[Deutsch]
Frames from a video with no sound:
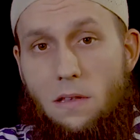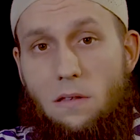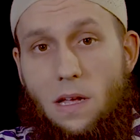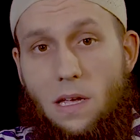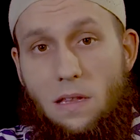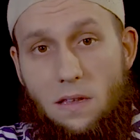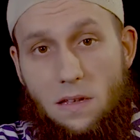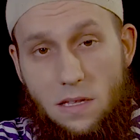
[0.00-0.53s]

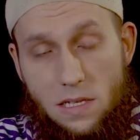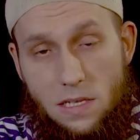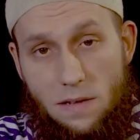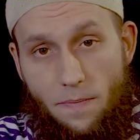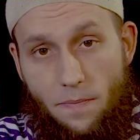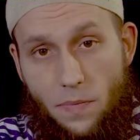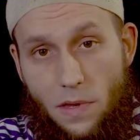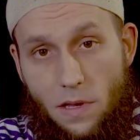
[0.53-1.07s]
Drittens,
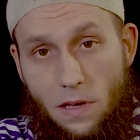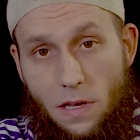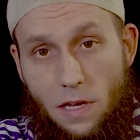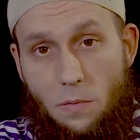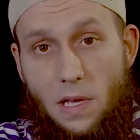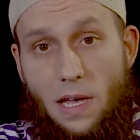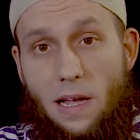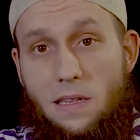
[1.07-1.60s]

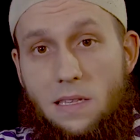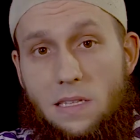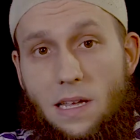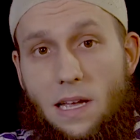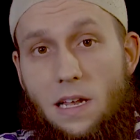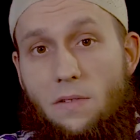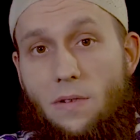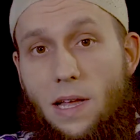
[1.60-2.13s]
im ganzen
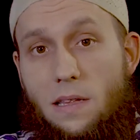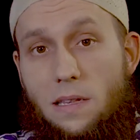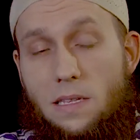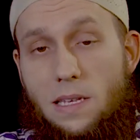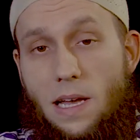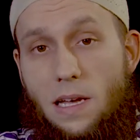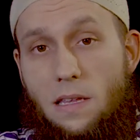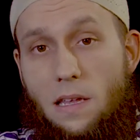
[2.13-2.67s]
relevanten
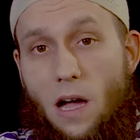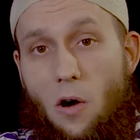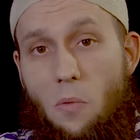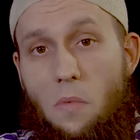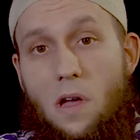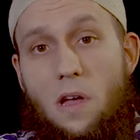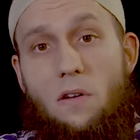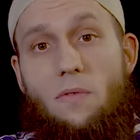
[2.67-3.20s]
Zeitraum